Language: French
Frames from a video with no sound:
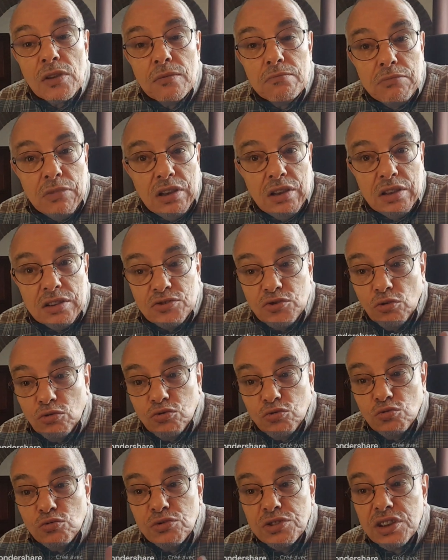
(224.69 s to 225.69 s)
Mais en
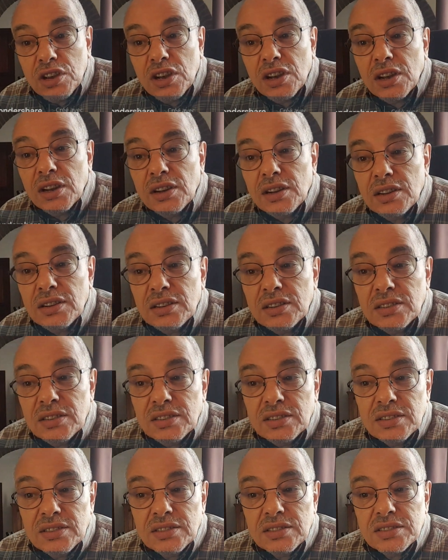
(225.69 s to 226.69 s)
tout cas,
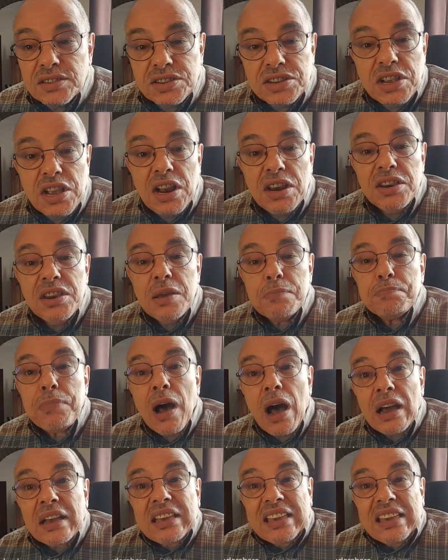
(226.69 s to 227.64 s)
si elle n'est pas